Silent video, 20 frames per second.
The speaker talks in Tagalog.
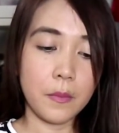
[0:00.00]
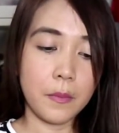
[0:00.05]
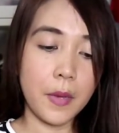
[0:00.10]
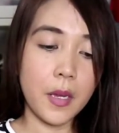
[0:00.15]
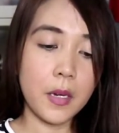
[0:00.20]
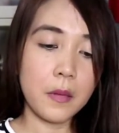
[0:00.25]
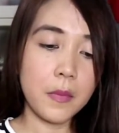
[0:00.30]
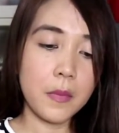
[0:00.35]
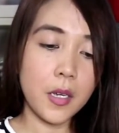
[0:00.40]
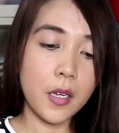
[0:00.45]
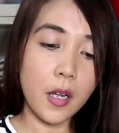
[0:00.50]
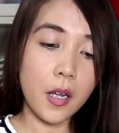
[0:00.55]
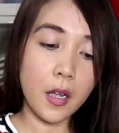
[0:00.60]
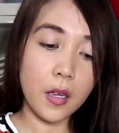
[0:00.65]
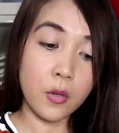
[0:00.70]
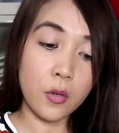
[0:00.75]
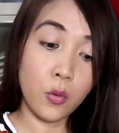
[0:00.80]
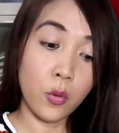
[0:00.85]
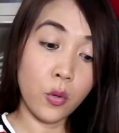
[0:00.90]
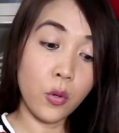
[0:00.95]
Parang
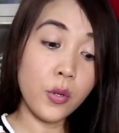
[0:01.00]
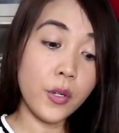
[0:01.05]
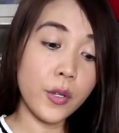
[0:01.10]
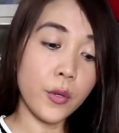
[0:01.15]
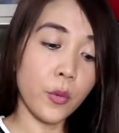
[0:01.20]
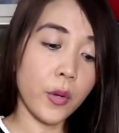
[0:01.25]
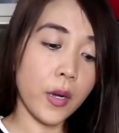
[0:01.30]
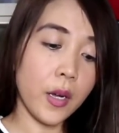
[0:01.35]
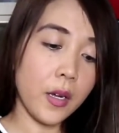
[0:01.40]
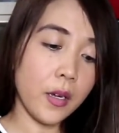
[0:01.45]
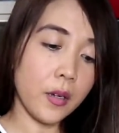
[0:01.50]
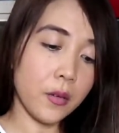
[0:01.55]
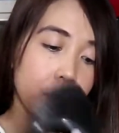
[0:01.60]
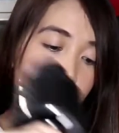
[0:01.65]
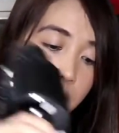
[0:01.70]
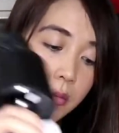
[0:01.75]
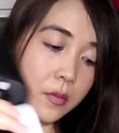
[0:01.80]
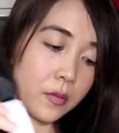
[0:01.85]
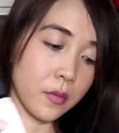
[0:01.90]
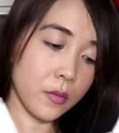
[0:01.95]
mag-aano. Uy, oh, eh, wow!
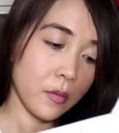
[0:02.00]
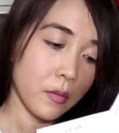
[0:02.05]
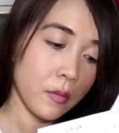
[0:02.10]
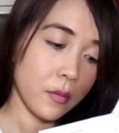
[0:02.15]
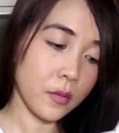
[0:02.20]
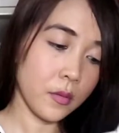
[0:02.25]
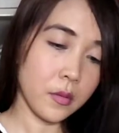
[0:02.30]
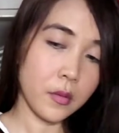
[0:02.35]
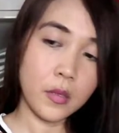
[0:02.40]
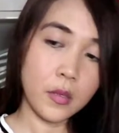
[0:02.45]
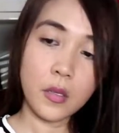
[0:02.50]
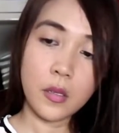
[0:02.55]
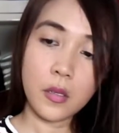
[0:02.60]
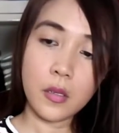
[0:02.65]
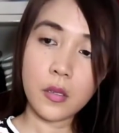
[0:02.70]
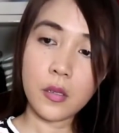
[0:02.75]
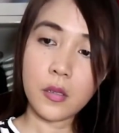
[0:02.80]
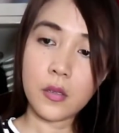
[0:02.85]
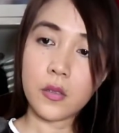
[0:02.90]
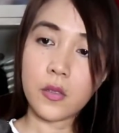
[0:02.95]

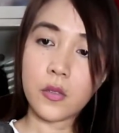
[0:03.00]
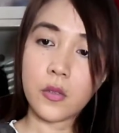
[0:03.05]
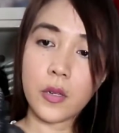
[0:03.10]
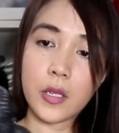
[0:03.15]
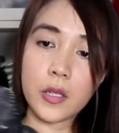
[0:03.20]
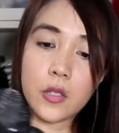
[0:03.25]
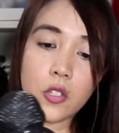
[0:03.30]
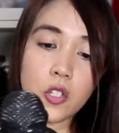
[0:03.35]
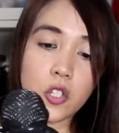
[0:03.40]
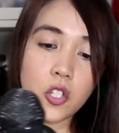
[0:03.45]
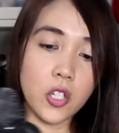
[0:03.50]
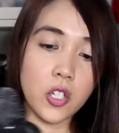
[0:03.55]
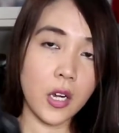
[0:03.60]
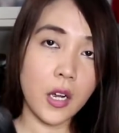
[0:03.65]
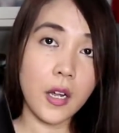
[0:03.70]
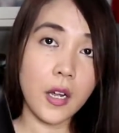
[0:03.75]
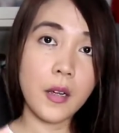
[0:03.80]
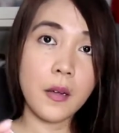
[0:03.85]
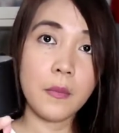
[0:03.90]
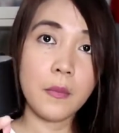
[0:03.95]
So, ito
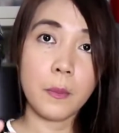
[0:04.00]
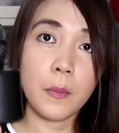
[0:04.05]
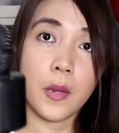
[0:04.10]
siya.